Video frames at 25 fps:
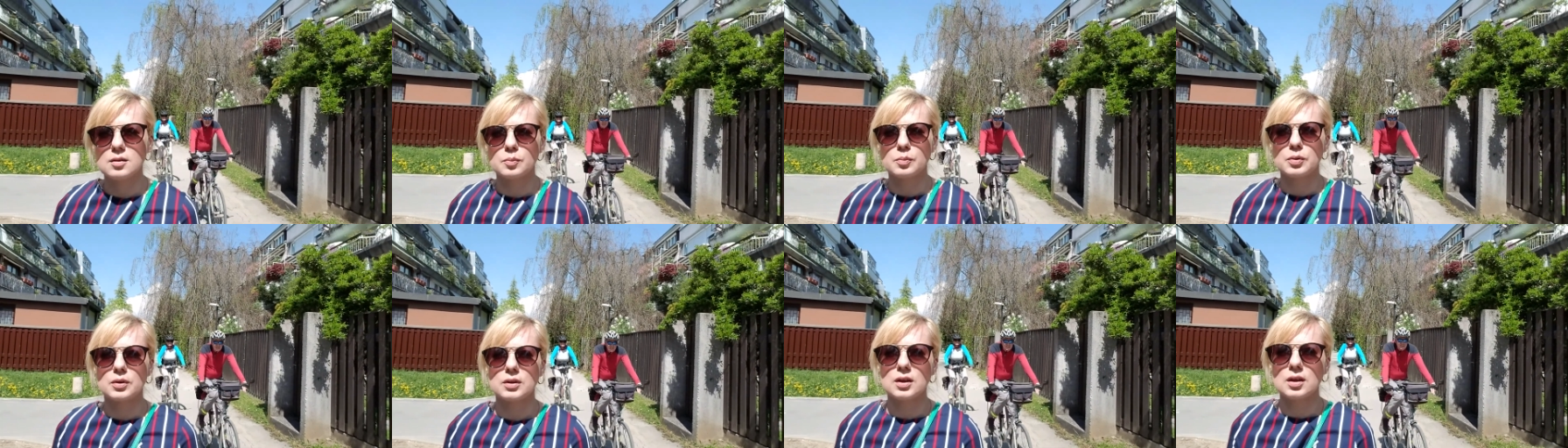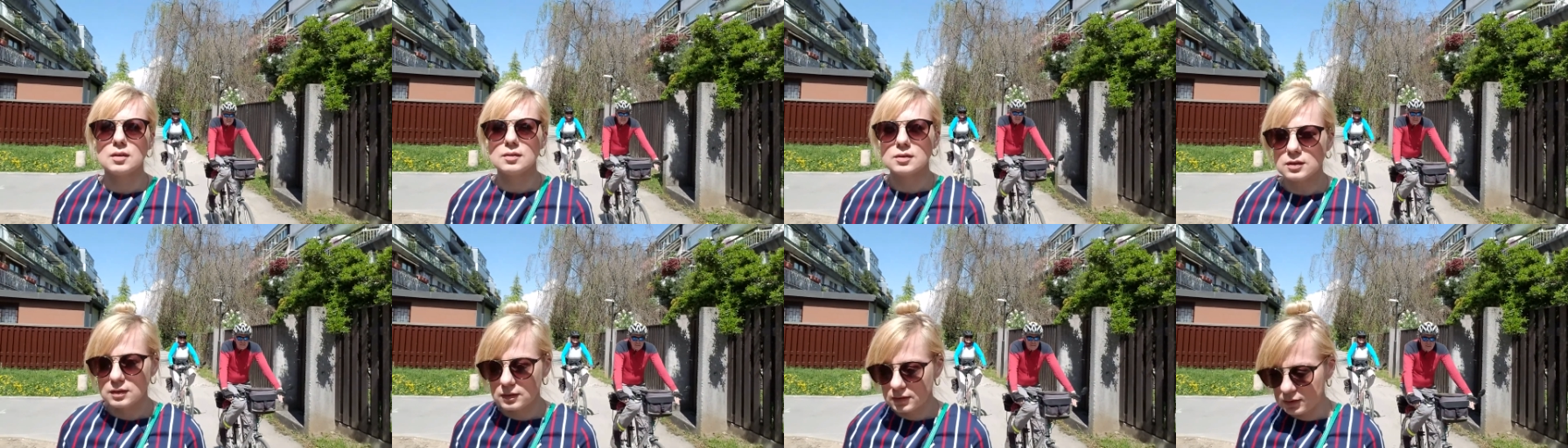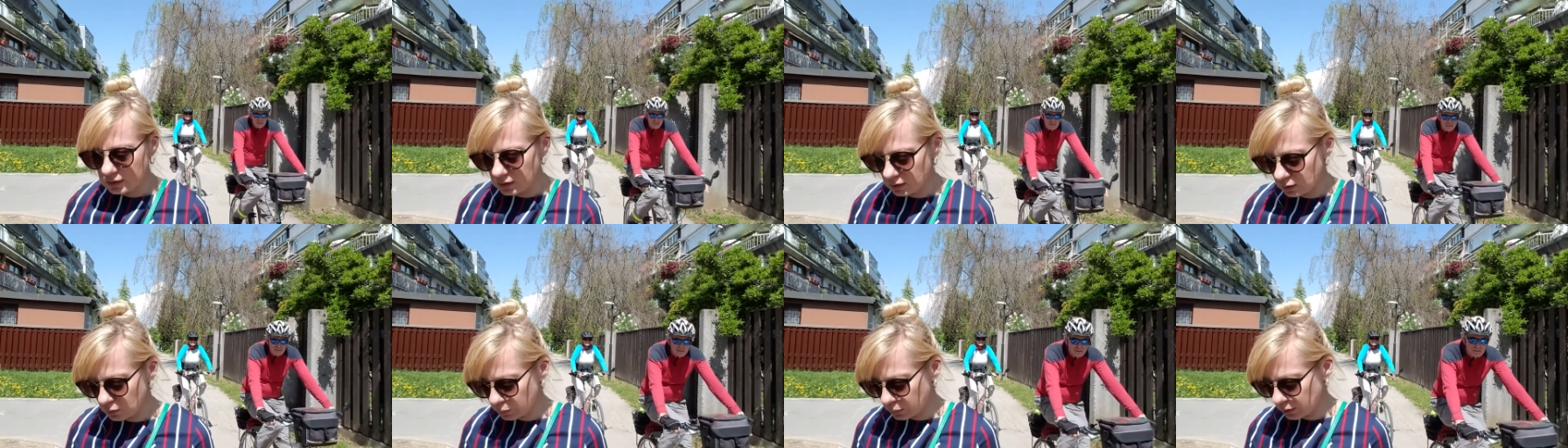типа я вас
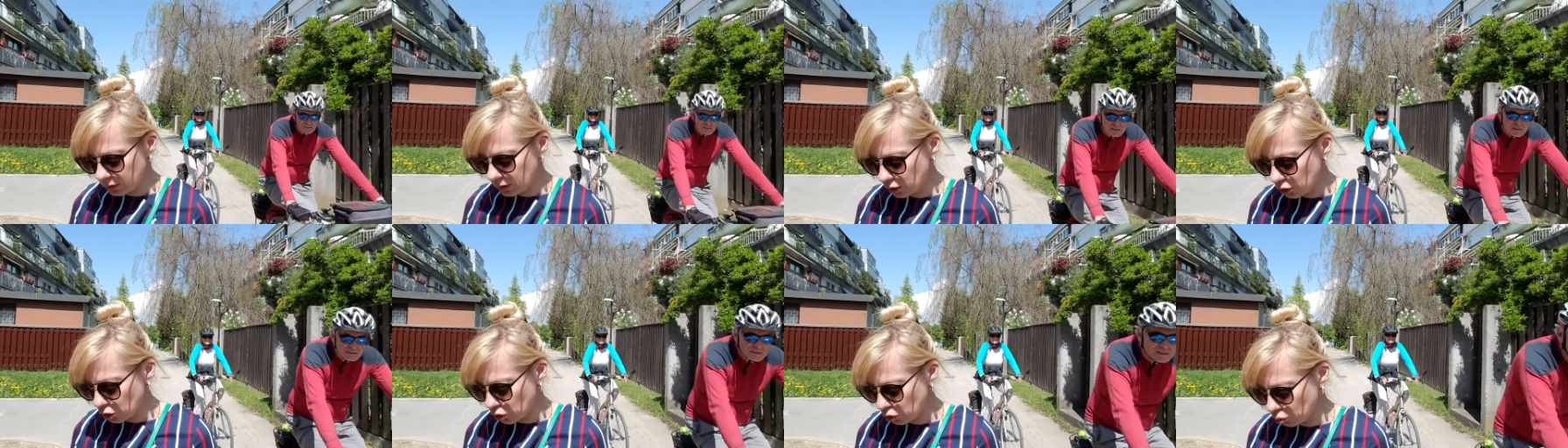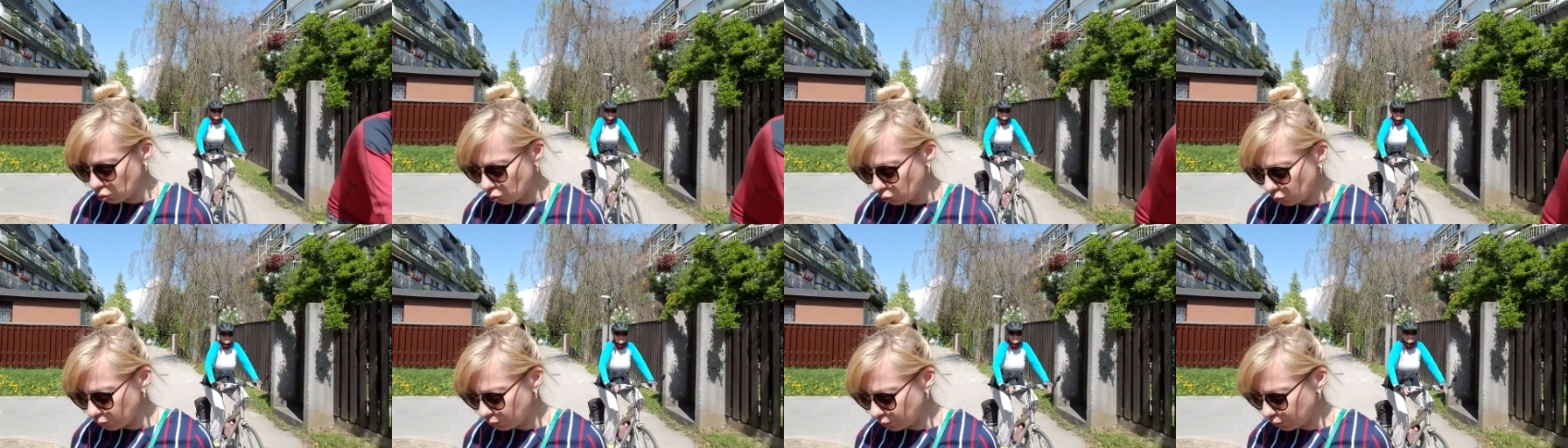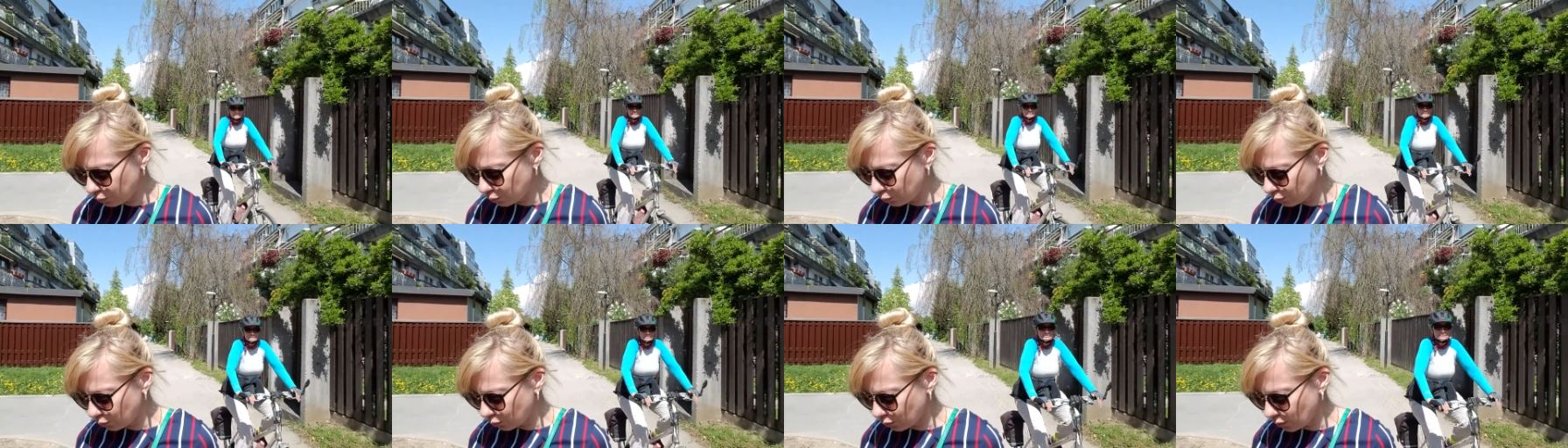здесь подожду.
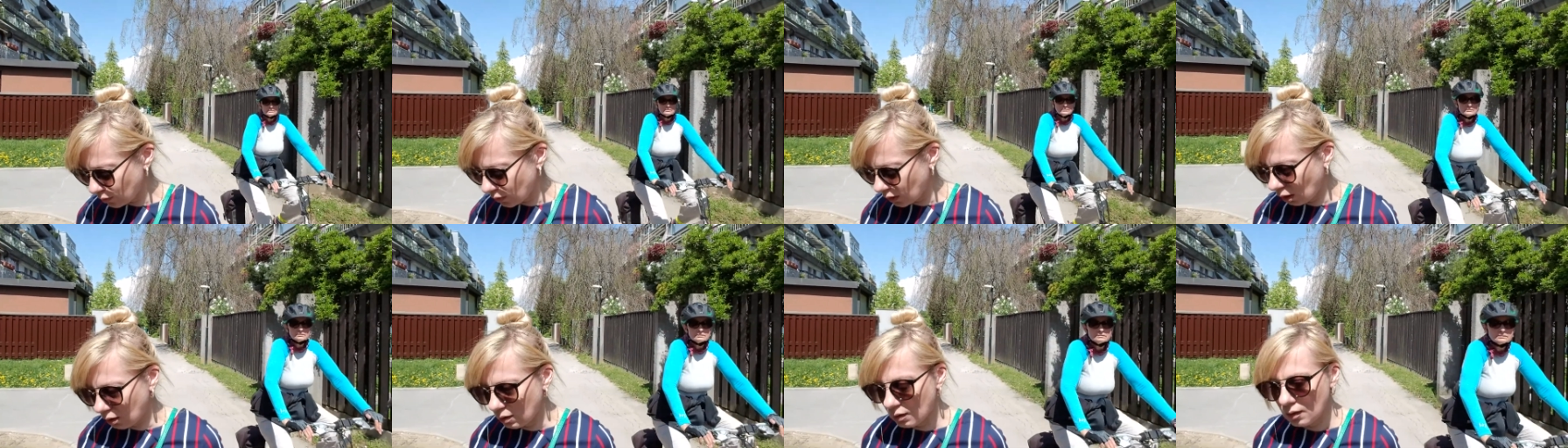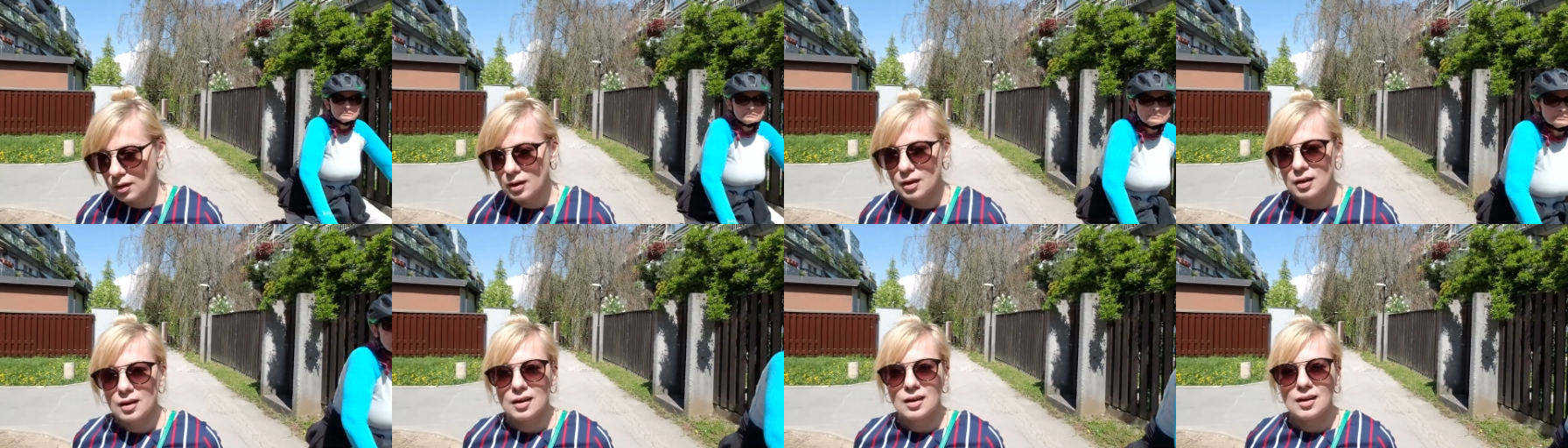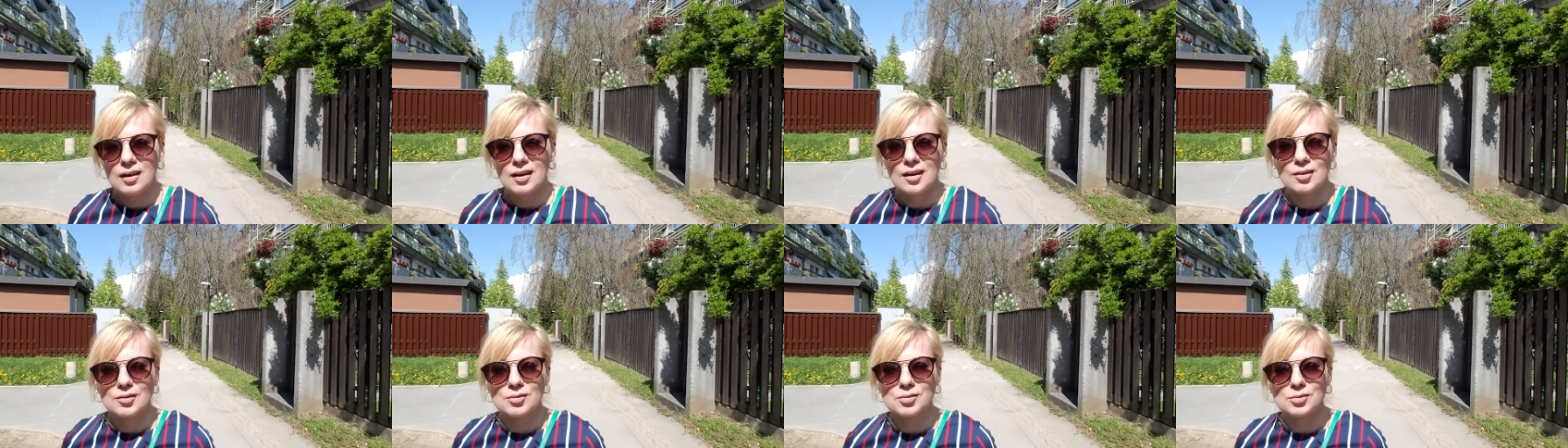
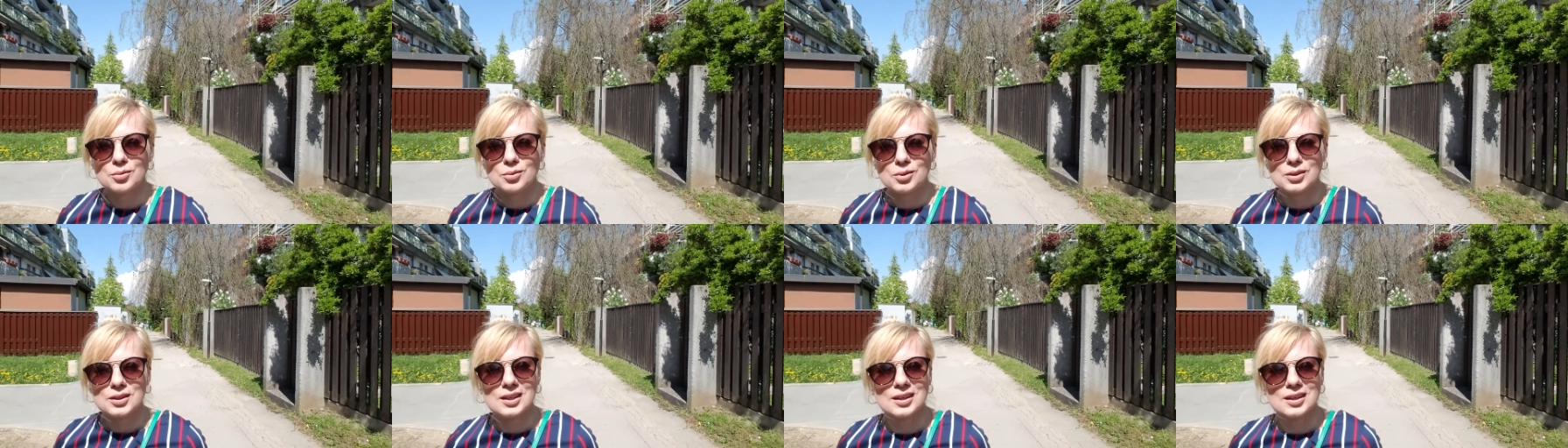Вот,